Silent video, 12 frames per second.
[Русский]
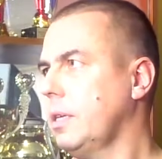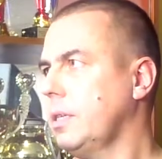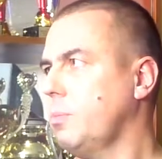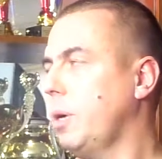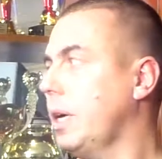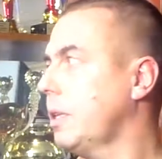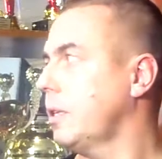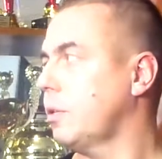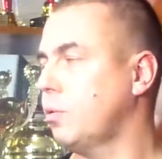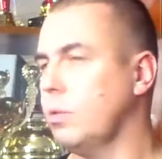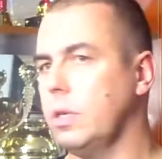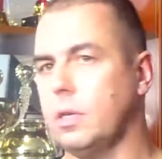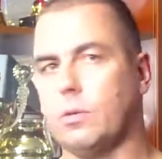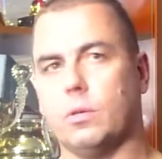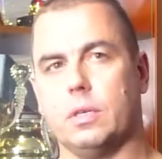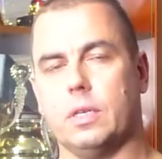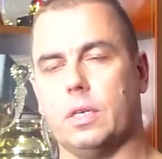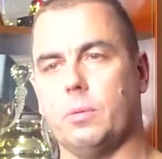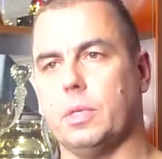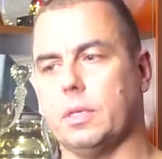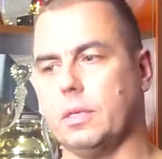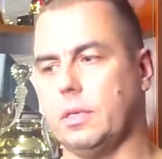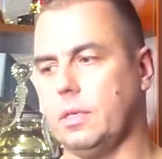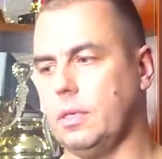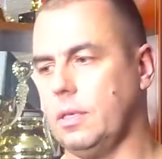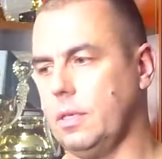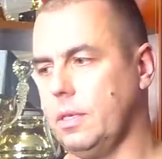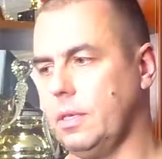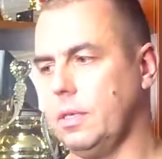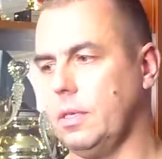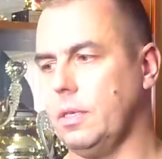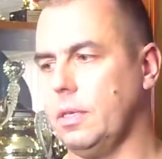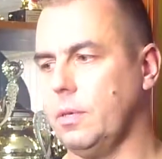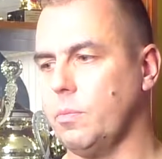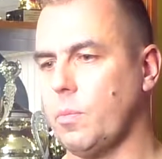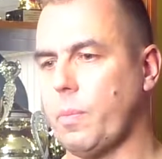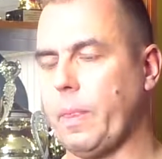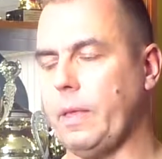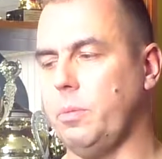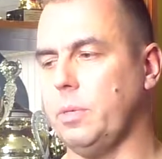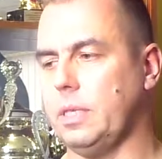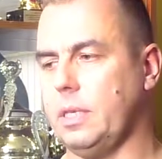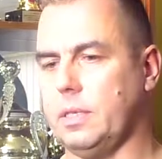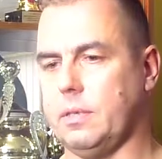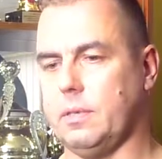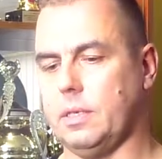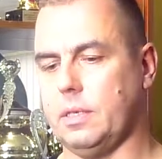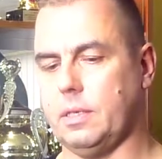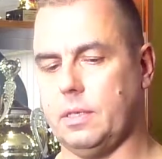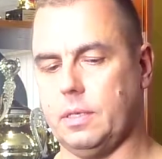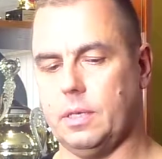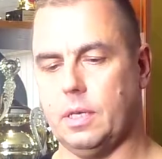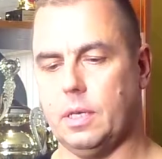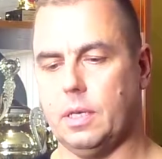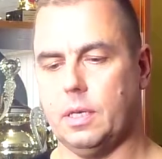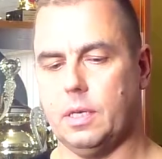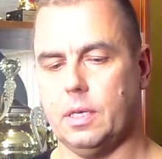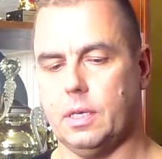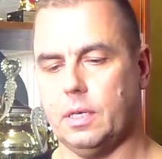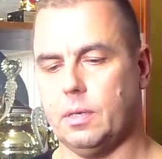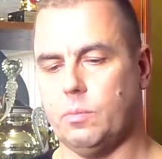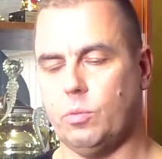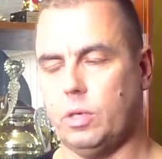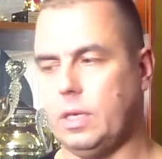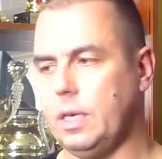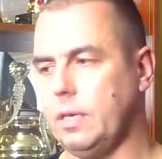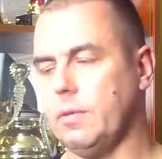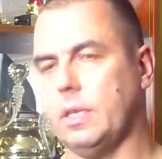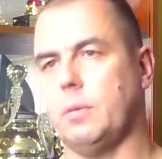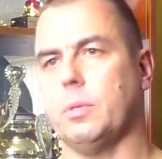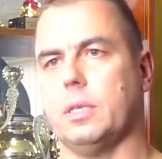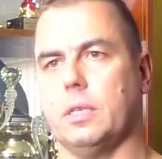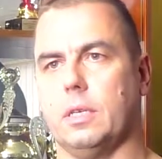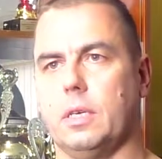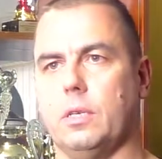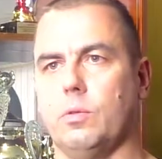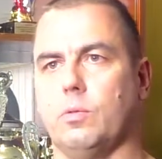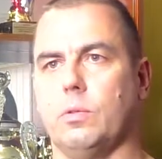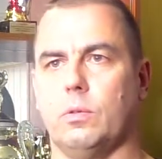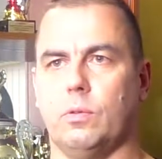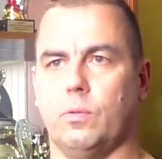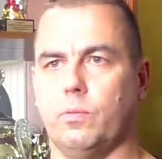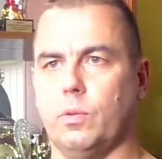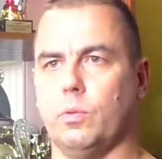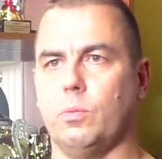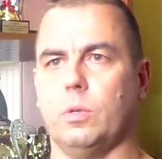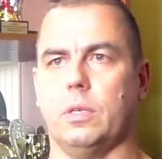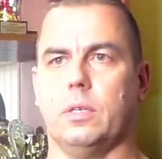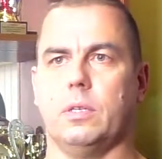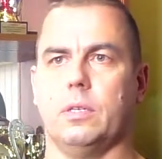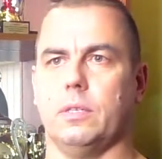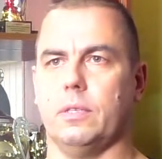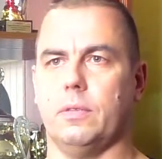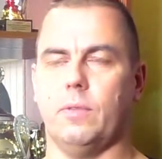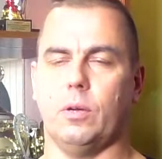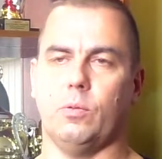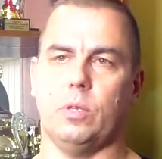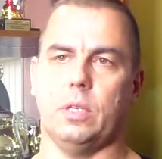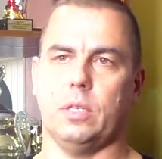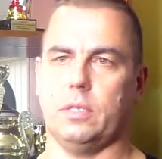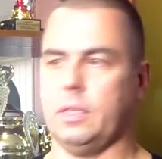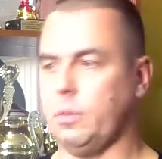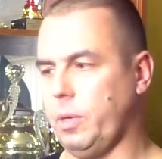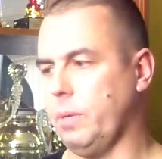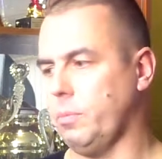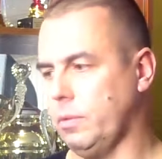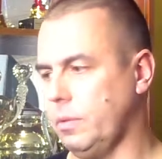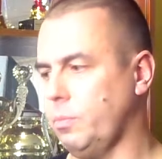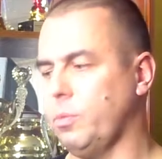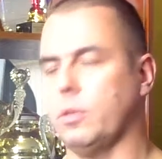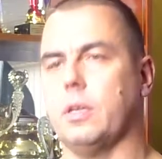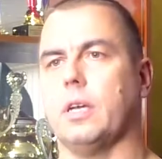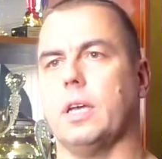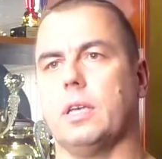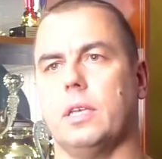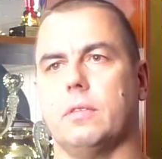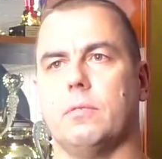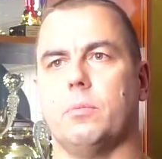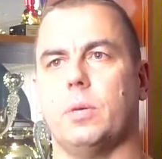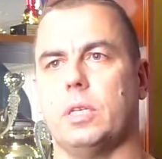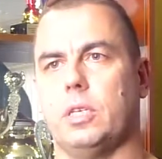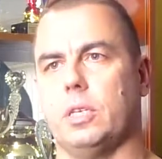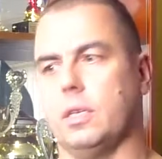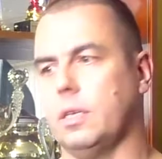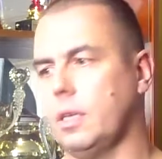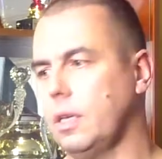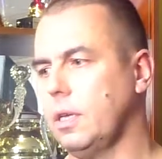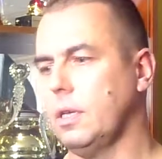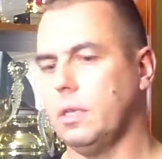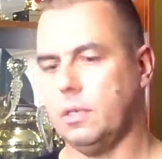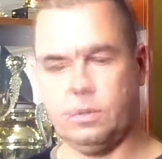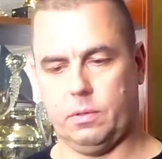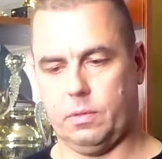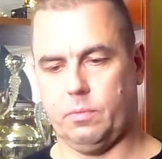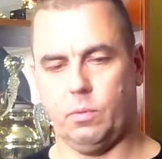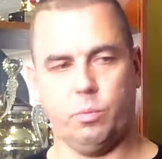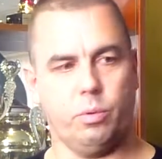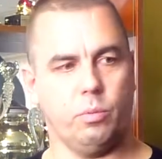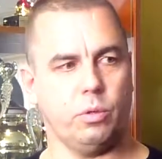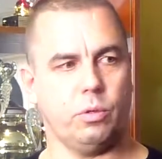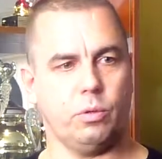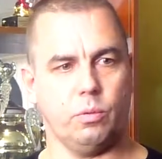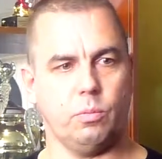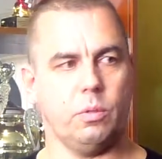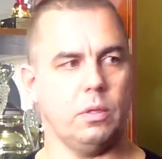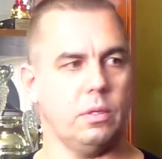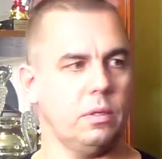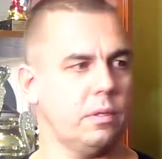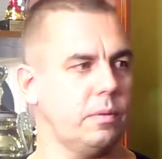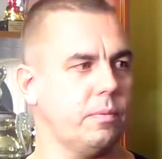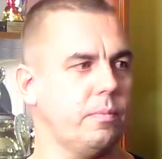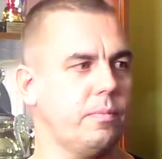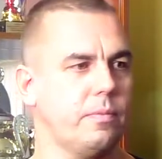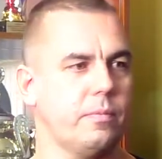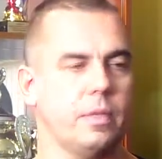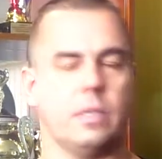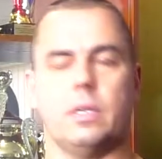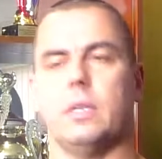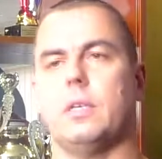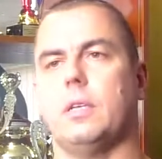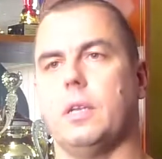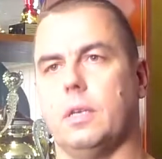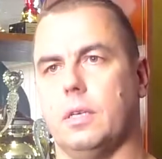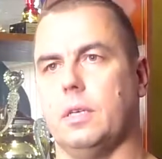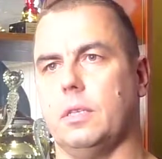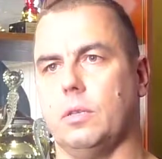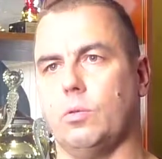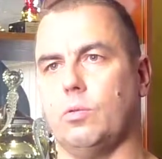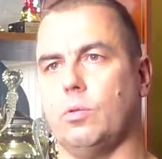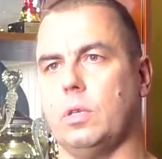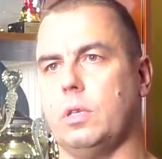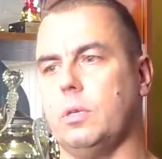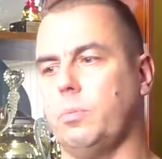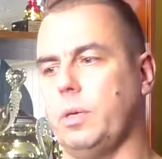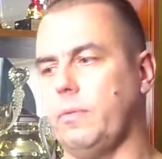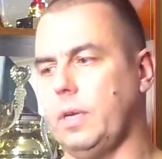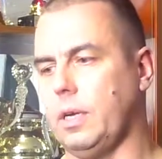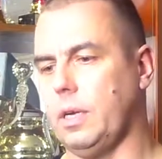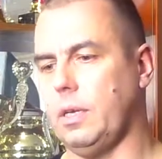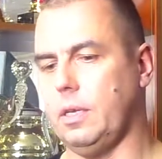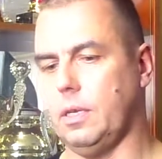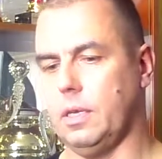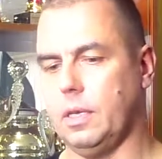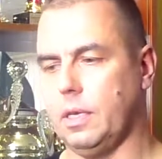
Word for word: с богатой историей города Рыбинска. Непосредственно мой дядя Владимир Сергеевич Кузнецов, он умер э, два года назад, прямо после хоккейного матча. С его помощью мы возродили этот турнир, привлекли